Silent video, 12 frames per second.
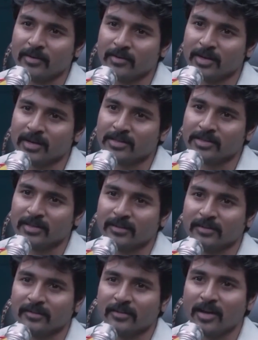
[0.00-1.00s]

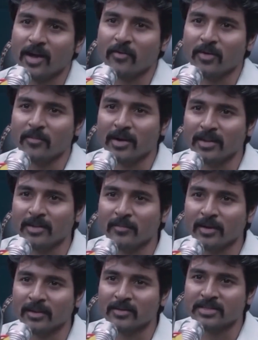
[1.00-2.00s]
చూపించాలనుకున్నాను కానీ వీళ్ళు
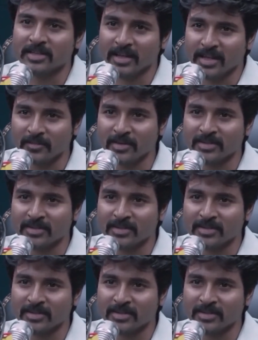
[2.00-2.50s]
మానవత్వంతో